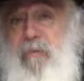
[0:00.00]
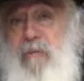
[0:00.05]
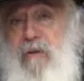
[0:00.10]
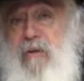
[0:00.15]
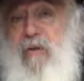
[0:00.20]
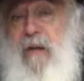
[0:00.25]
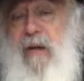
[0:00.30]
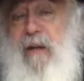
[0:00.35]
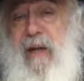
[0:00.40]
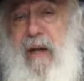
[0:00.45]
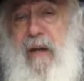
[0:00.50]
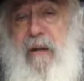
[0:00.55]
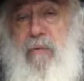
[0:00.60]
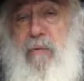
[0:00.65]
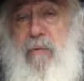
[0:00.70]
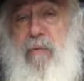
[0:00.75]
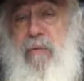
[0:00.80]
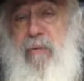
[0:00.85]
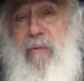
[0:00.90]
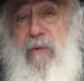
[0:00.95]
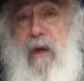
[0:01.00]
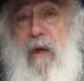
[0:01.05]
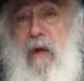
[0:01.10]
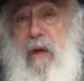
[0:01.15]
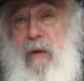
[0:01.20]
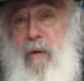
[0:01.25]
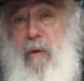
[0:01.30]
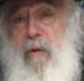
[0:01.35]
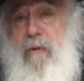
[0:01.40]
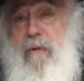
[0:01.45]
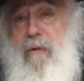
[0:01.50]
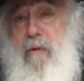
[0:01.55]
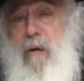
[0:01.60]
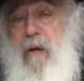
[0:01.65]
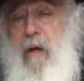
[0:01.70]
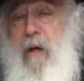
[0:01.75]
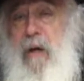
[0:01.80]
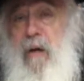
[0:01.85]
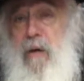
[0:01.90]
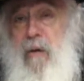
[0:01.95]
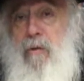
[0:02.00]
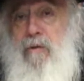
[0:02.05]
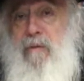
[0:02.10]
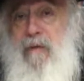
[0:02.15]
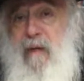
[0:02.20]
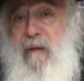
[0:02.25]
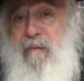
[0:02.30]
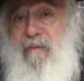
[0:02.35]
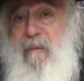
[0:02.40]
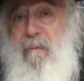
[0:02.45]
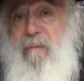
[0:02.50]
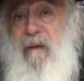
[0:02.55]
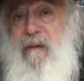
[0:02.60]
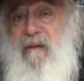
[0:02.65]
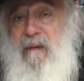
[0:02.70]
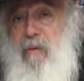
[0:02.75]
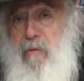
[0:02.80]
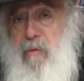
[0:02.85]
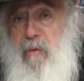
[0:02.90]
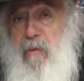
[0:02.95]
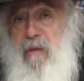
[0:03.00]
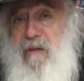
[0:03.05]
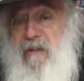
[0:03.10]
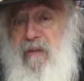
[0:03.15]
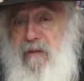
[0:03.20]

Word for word: Mishkan Haïdout, lorsque, lorsqu'il fait partie de lui, ça